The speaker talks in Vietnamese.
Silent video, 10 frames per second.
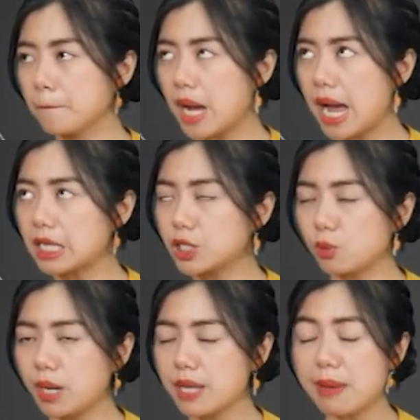3 à, triệu
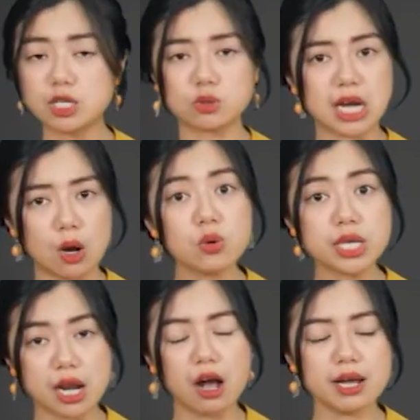mấy 3 triệu 6
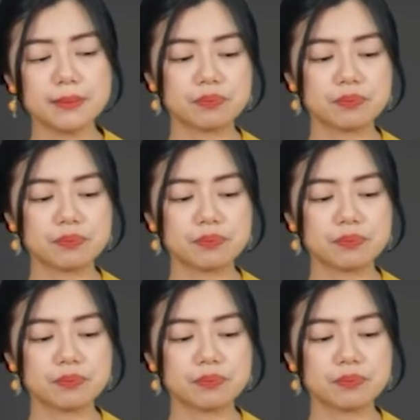gì đó